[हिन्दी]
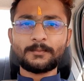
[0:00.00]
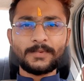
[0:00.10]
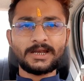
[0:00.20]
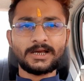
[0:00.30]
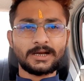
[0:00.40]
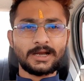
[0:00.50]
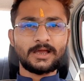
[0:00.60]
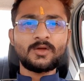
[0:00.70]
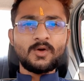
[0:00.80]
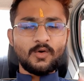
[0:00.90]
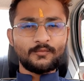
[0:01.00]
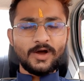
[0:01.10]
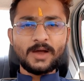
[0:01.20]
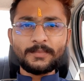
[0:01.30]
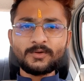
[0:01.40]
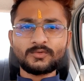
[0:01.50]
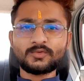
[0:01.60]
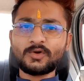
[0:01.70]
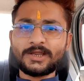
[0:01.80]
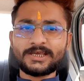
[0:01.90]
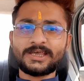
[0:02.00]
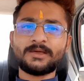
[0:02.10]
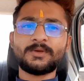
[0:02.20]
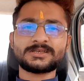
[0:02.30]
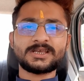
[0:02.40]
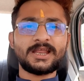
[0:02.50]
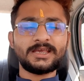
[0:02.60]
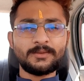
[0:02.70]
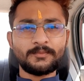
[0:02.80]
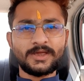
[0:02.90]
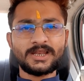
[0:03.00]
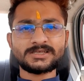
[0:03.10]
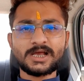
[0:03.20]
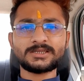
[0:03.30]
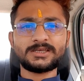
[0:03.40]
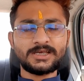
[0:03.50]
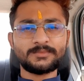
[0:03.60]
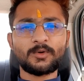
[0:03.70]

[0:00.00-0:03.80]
मेल करना है वहाँ पे उनको लिख के ये भेज देना है कि मेरे साथ ये